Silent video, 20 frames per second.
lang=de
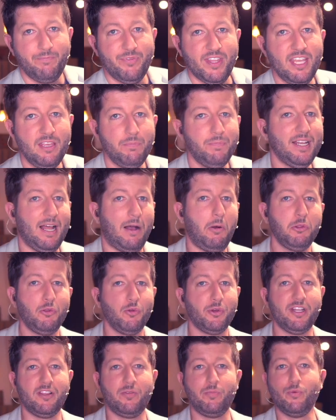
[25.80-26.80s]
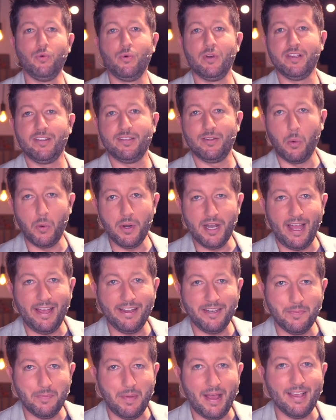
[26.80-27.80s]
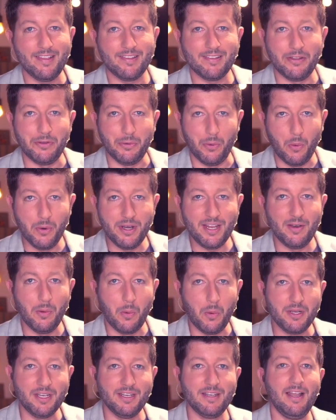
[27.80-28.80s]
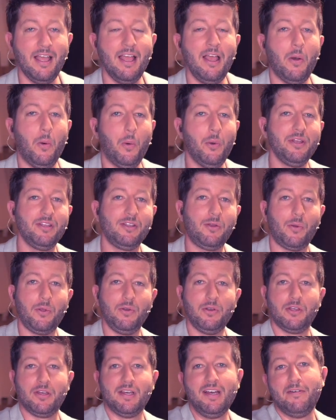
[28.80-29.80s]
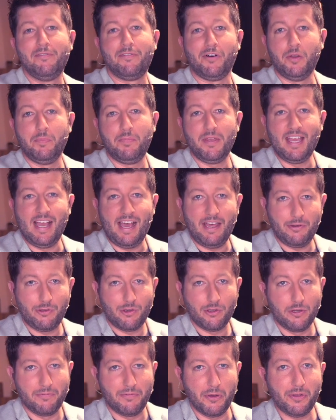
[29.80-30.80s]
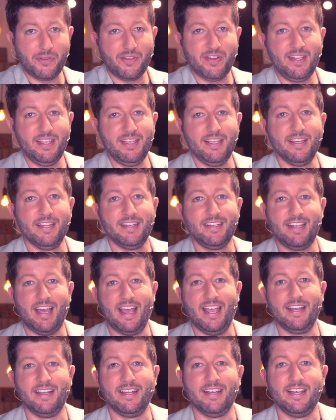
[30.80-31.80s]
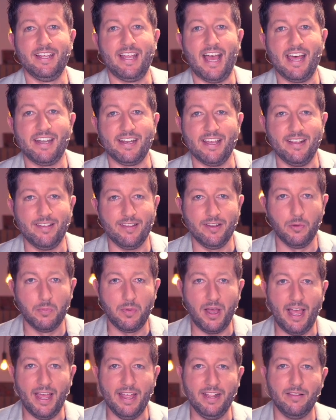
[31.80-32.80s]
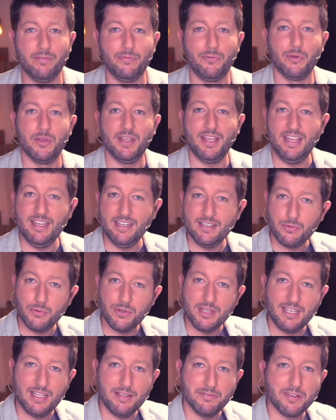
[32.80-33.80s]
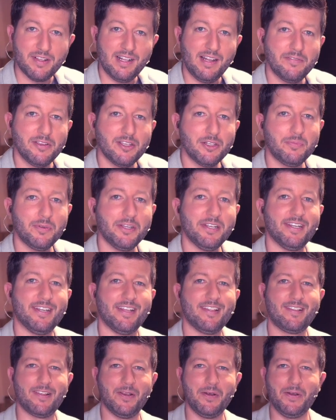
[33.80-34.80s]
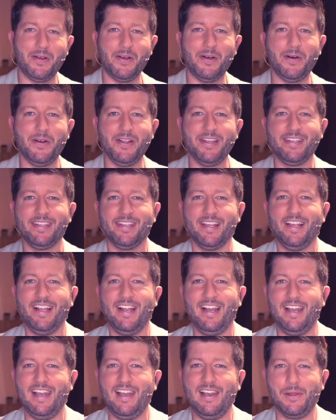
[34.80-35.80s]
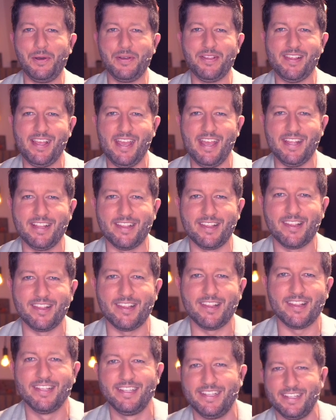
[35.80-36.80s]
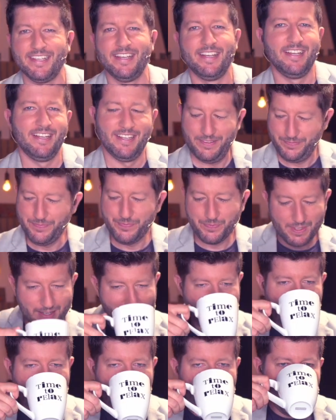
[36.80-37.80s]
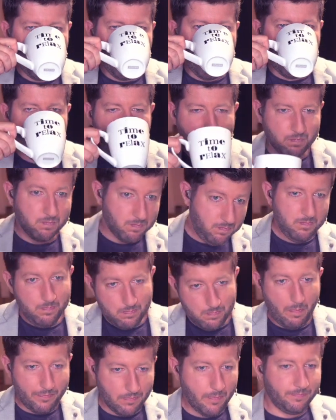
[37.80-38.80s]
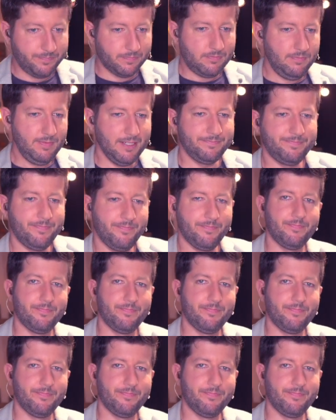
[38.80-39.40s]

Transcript: Ich bin Autor des Buches Tonartenmeistern ohne Noten und Gründer von Piano University, deiner Adresse Nummer 1 für intuitives Klavierspielen. So, und los geht's! Gordons Lieblingsessen ist Pizza.